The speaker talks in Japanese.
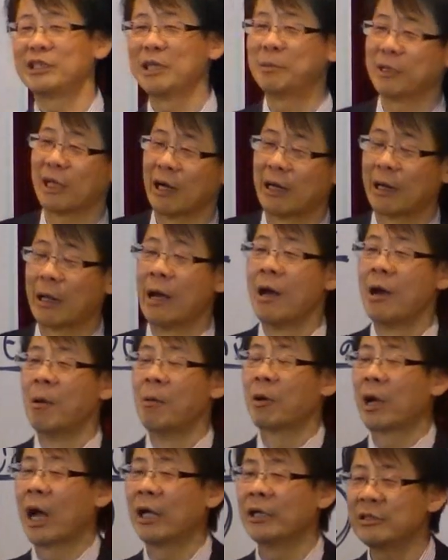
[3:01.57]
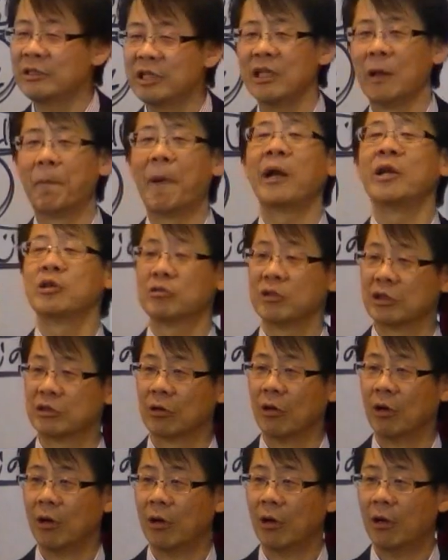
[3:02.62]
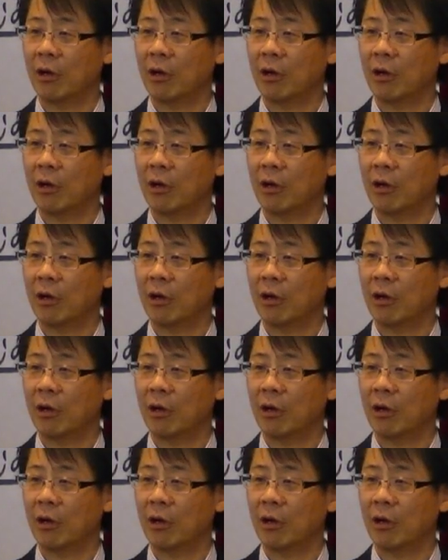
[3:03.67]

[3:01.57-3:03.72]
にしてみたらね完全なパニックでしょ